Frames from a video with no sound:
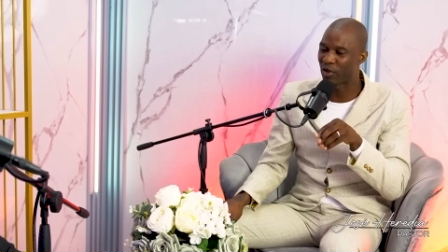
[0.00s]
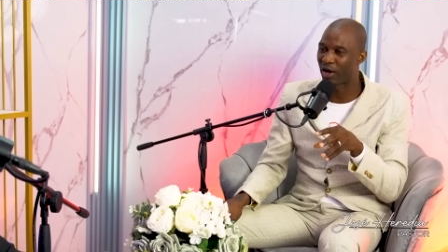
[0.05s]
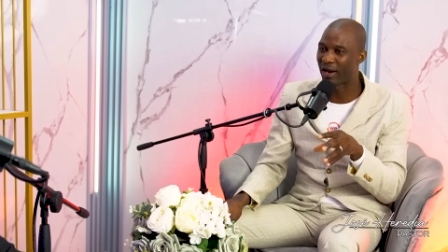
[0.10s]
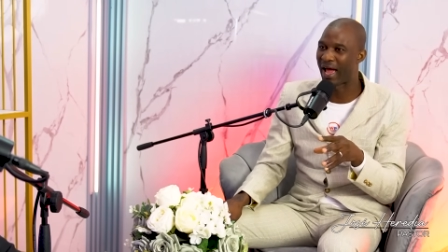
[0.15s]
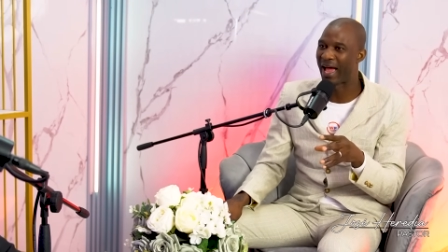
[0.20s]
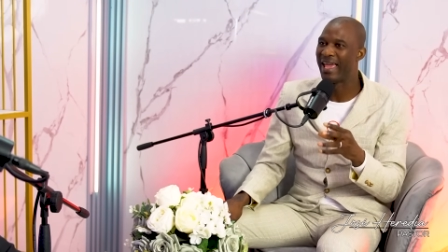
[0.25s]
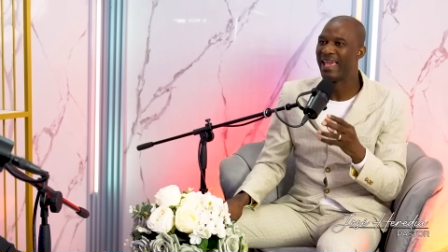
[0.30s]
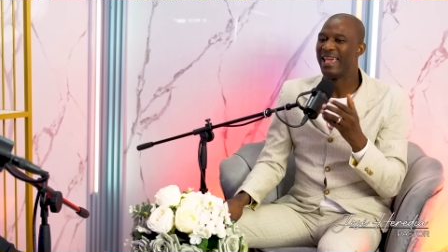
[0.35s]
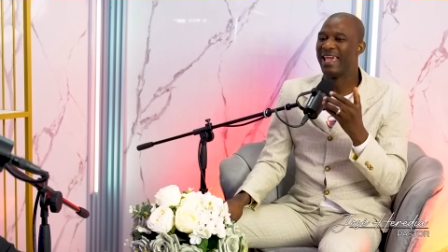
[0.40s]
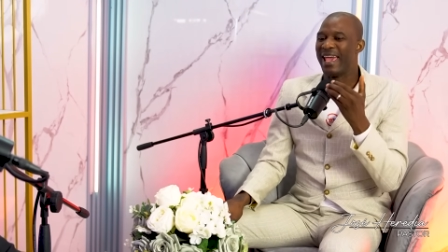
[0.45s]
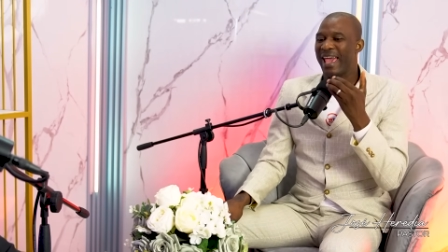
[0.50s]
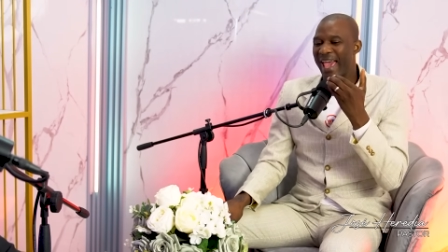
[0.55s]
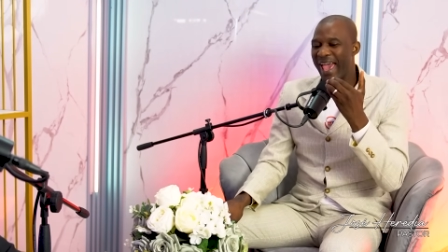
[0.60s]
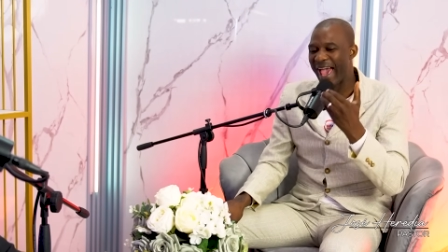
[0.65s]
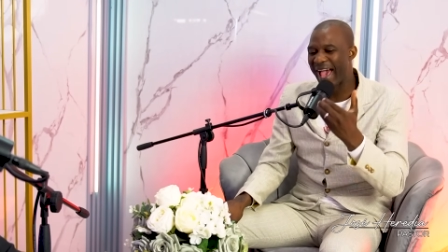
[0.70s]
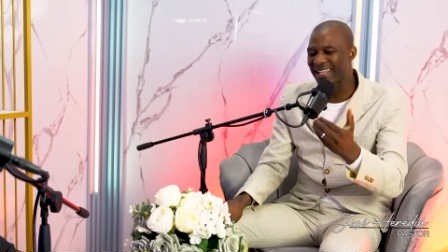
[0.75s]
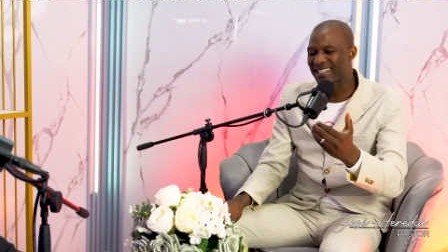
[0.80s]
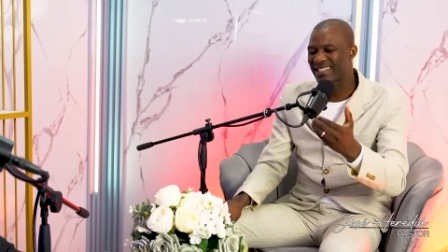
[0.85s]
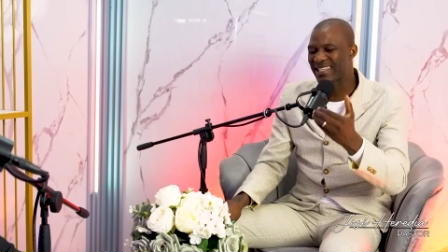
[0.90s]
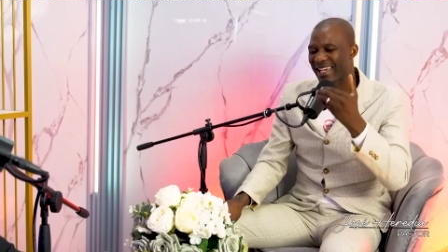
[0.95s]
Ahora,
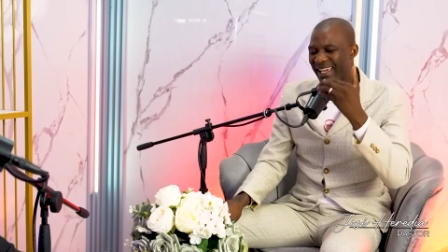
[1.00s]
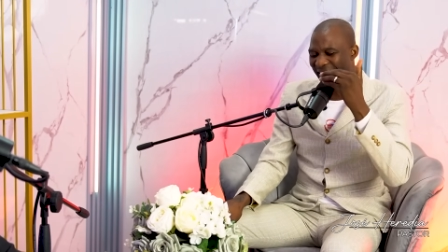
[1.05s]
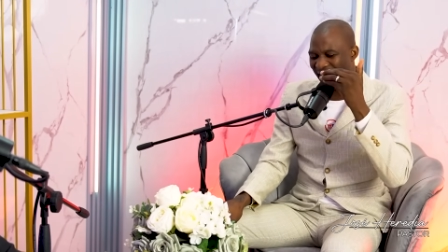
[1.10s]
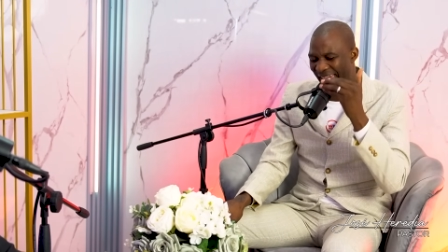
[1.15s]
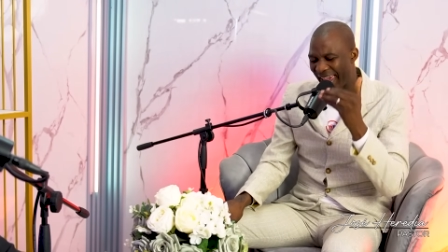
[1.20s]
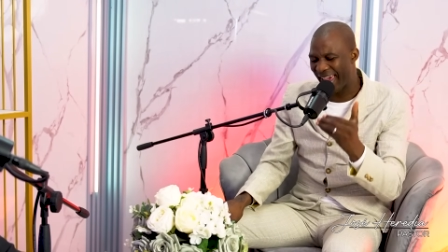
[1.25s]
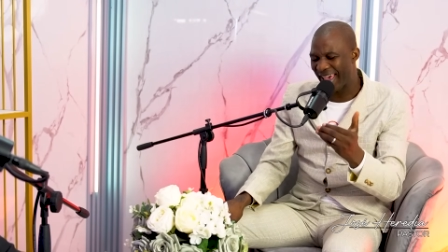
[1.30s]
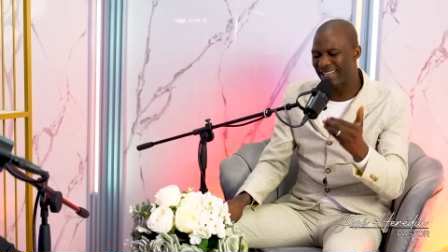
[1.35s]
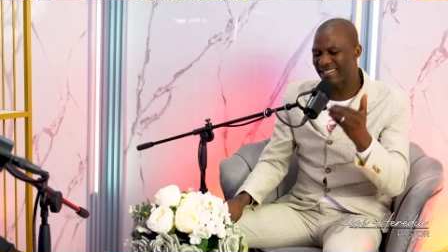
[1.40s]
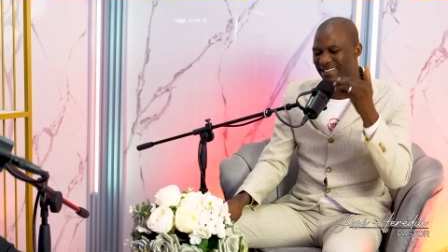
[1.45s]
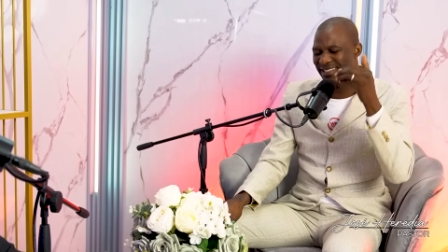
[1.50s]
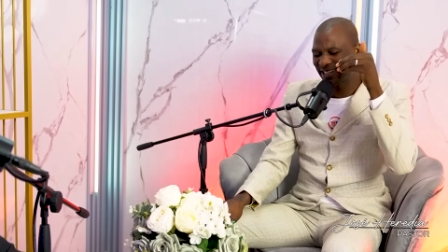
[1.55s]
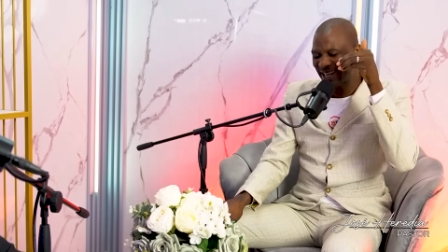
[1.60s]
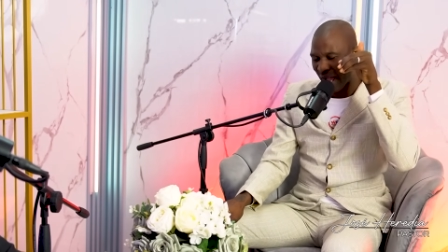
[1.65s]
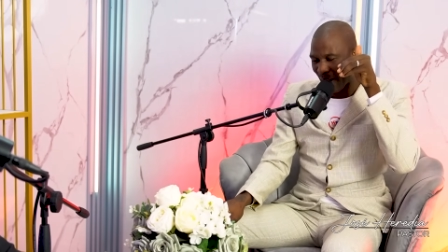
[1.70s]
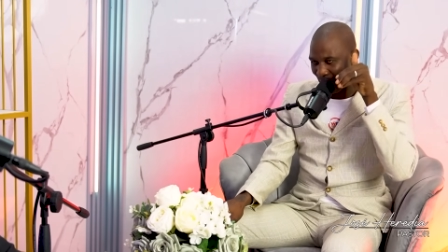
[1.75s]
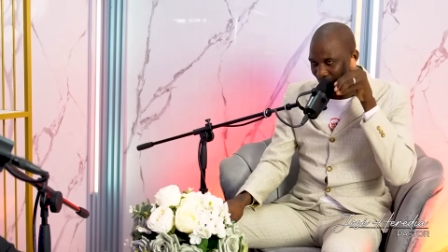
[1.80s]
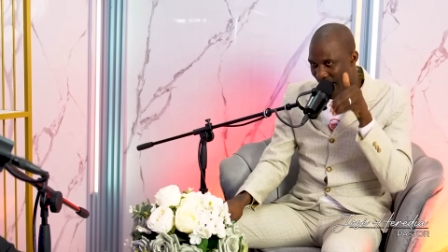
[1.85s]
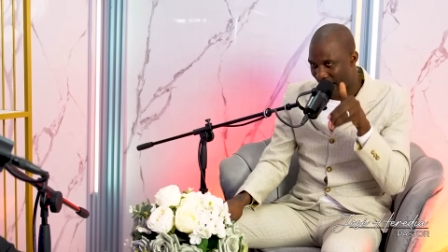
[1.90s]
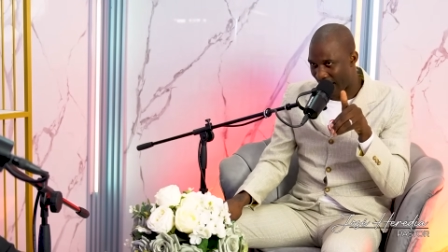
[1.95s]
ese que es
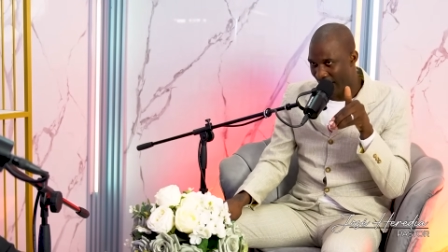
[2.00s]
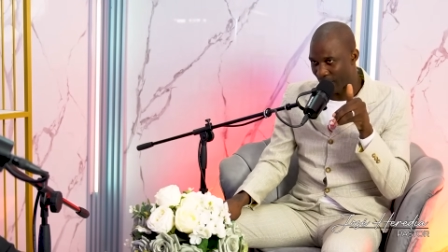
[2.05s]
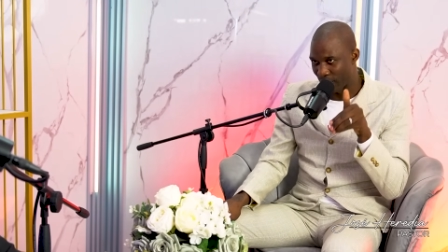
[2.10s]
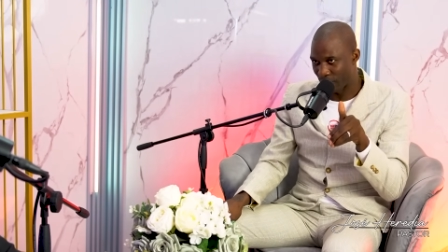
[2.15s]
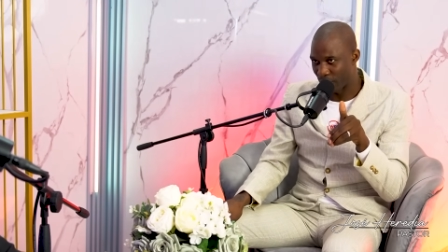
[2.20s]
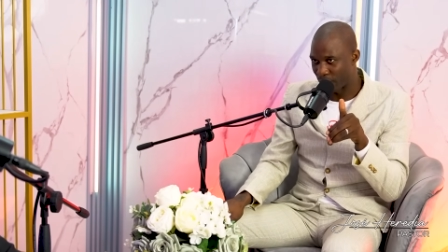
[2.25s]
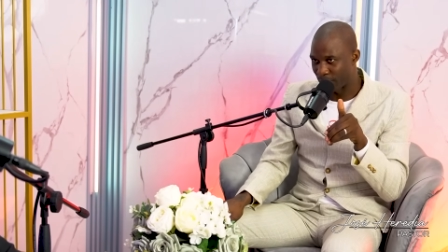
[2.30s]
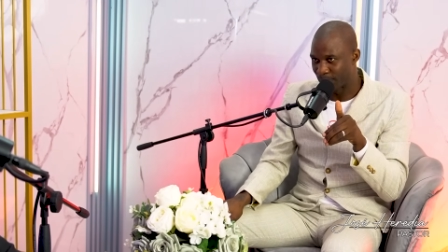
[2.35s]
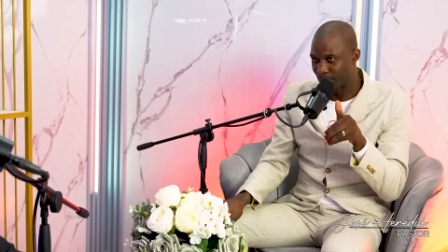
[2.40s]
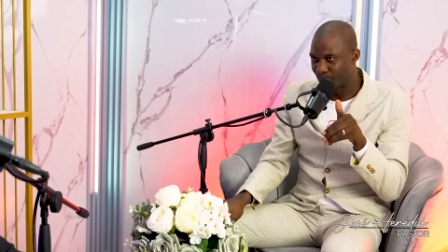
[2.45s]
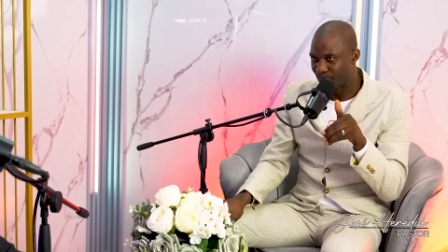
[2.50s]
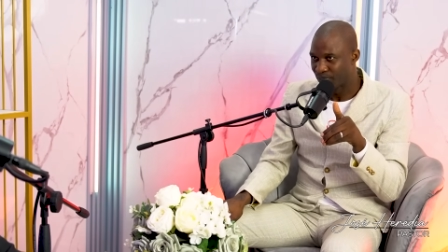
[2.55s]
llamado